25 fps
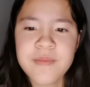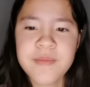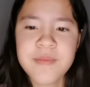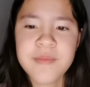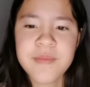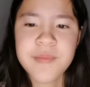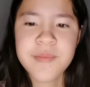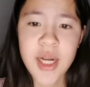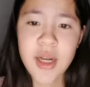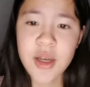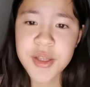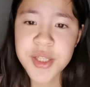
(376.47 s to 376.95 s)

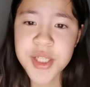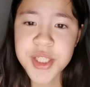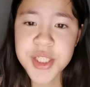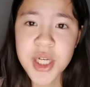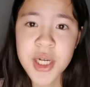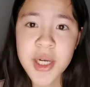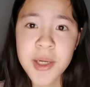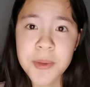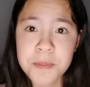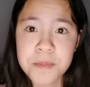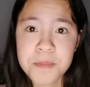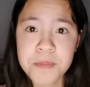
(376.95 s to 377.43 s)
Alors déjà,
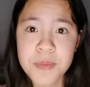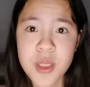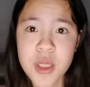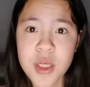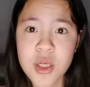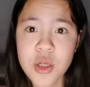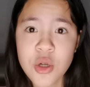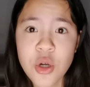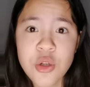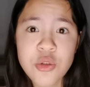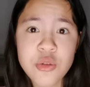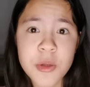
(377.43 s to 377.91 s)

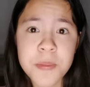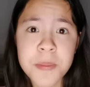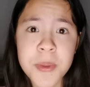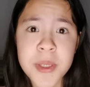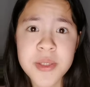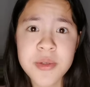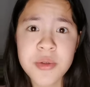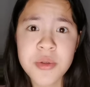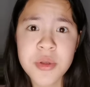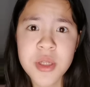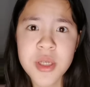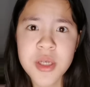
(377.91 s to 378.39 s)
quand tu vas te
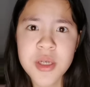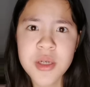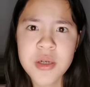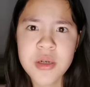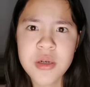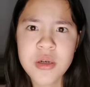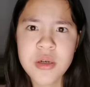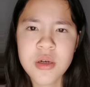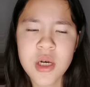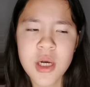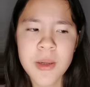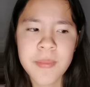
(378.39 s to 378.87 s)
présenter
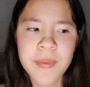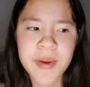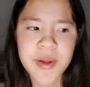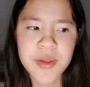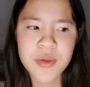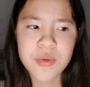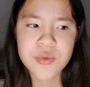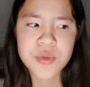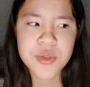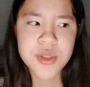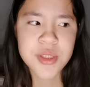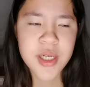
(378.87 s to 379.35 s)
euh, après ton
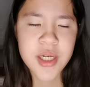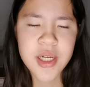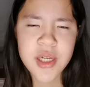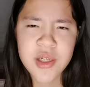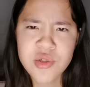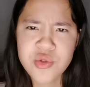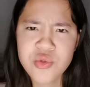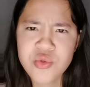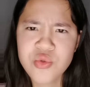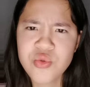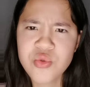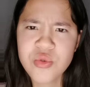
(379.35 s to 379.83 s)
stage
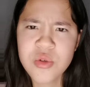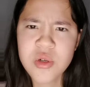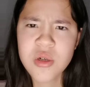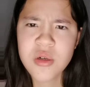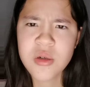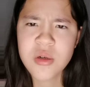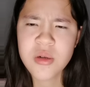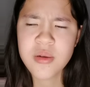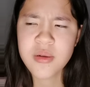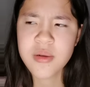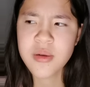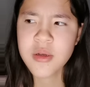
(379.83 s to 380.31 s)
ou...
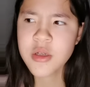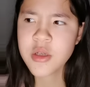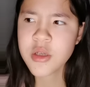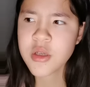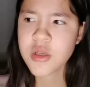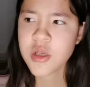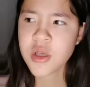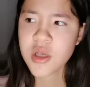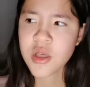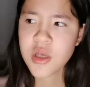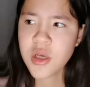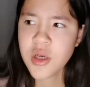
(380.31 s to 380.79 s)
Euh,
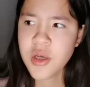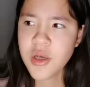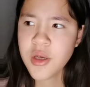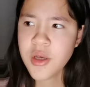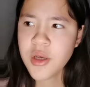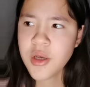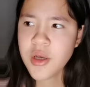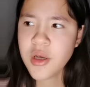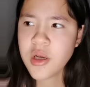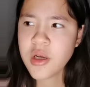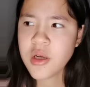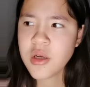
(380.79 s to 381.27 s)

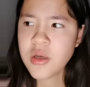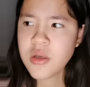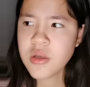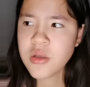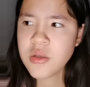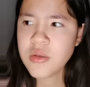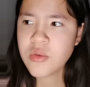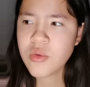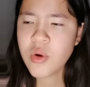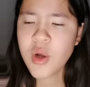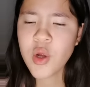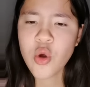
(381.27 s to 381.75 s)

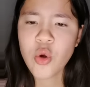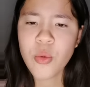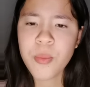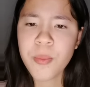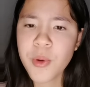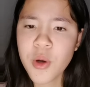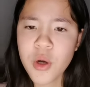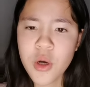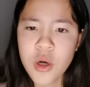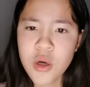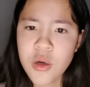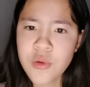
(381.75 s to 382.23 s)
ouais, au
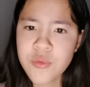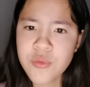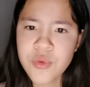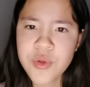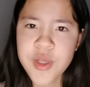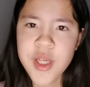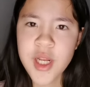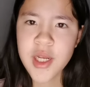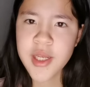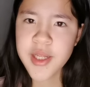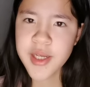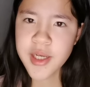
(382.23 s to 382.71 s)
prof ou
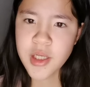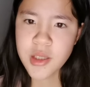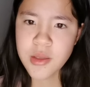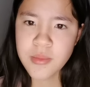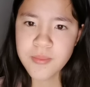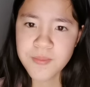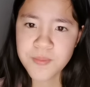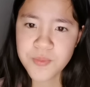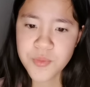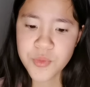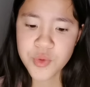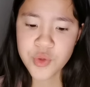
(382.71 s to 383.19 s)
quelqu'un,
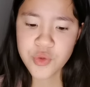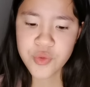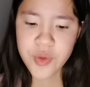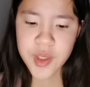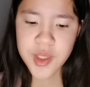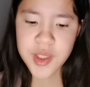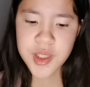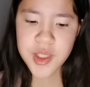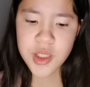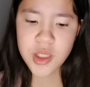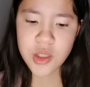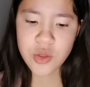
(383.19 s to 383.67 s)
tu vas te
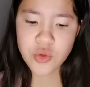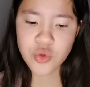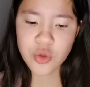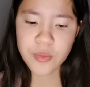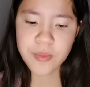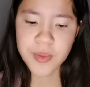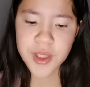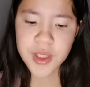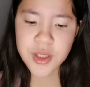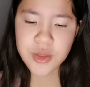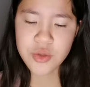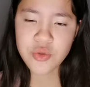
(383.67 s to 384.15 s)
dire, tu vas, pas,
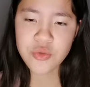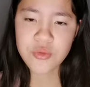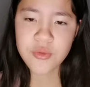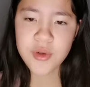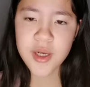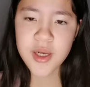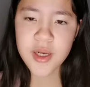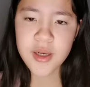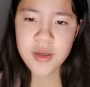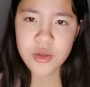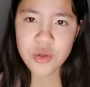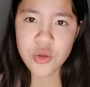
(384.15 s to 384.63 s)
tu
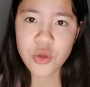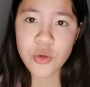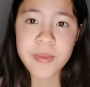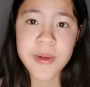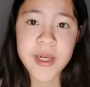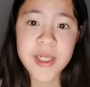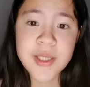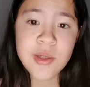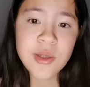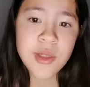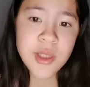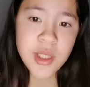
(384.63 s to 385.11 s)
vas euh, te
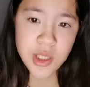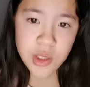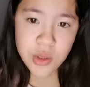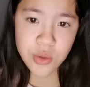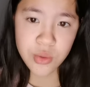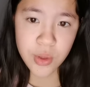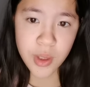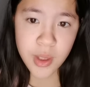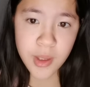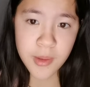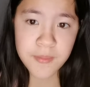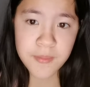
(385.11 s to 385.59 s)
présenter, tu vois.